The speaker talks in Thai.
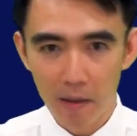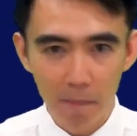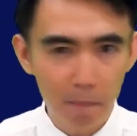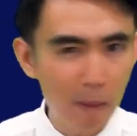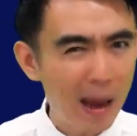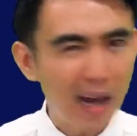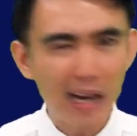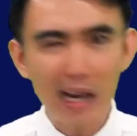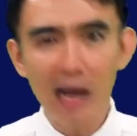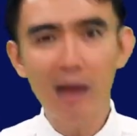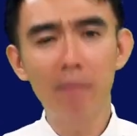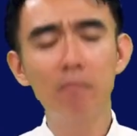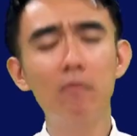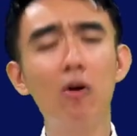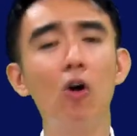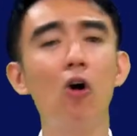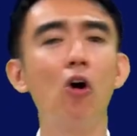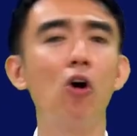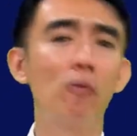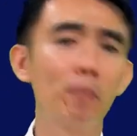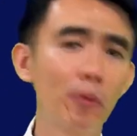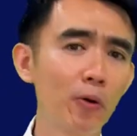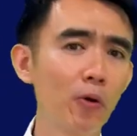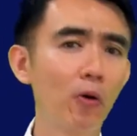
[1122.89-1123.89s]
พระคำข
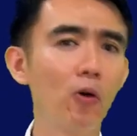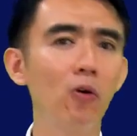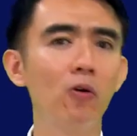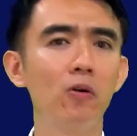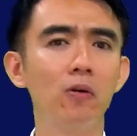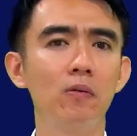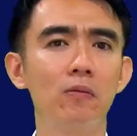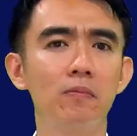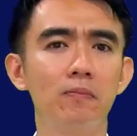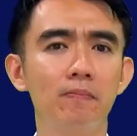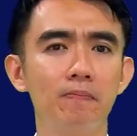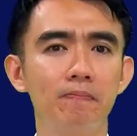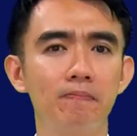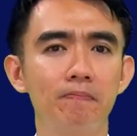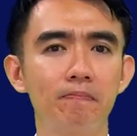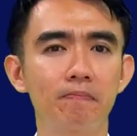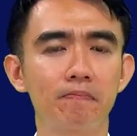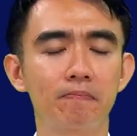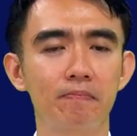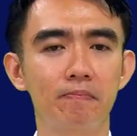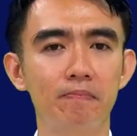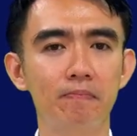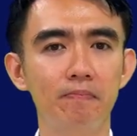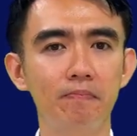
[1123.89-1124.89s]
องพระอง
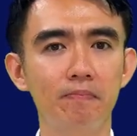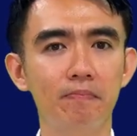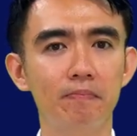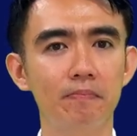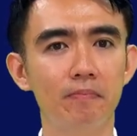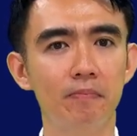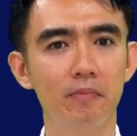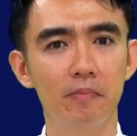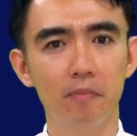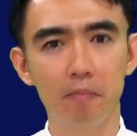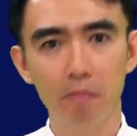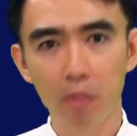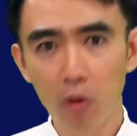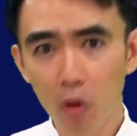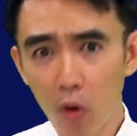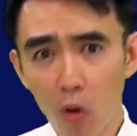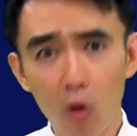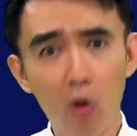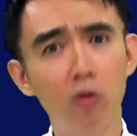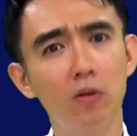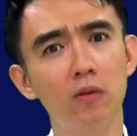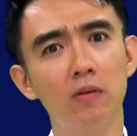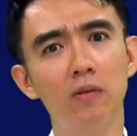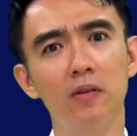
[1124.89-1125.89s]

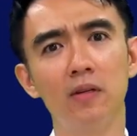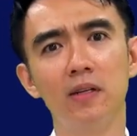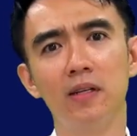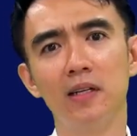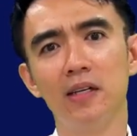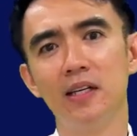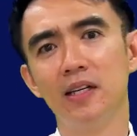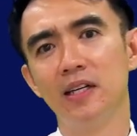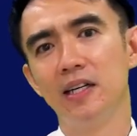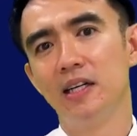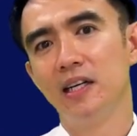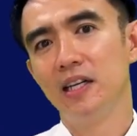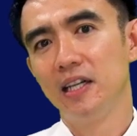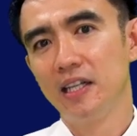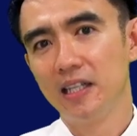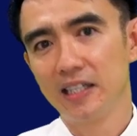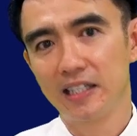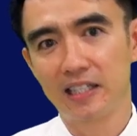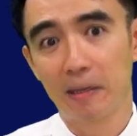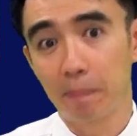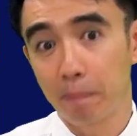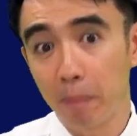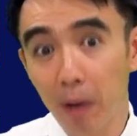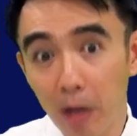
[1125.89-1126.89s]
ค์
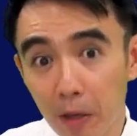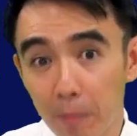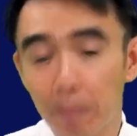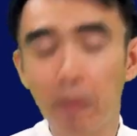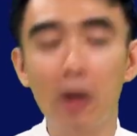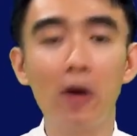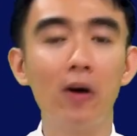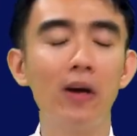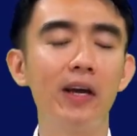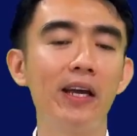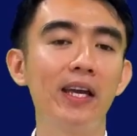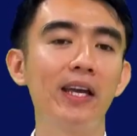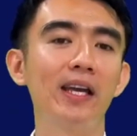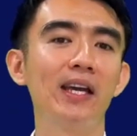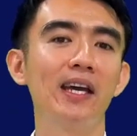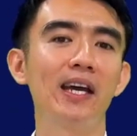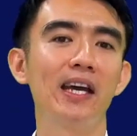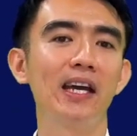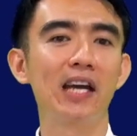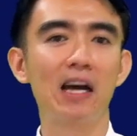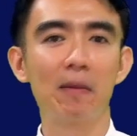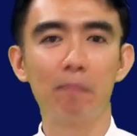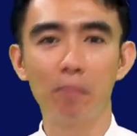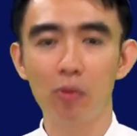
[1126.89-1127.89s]
จะเปิดเผย
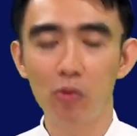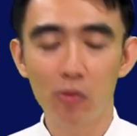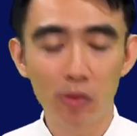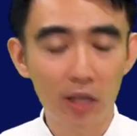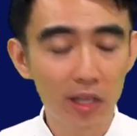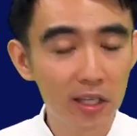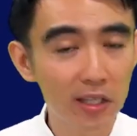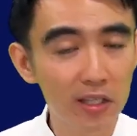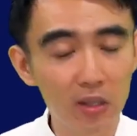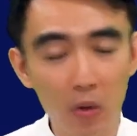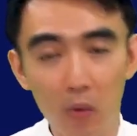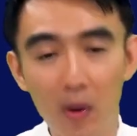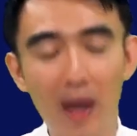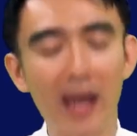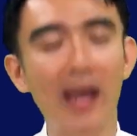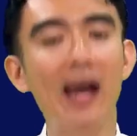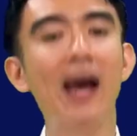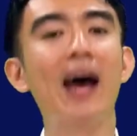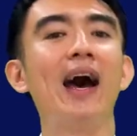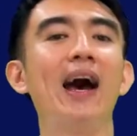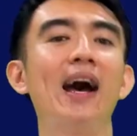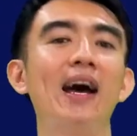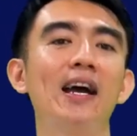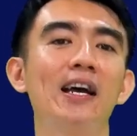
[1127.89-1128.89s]
ให้กับผู้ที่แสวง
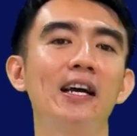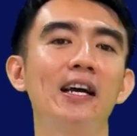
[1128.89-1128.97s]
หา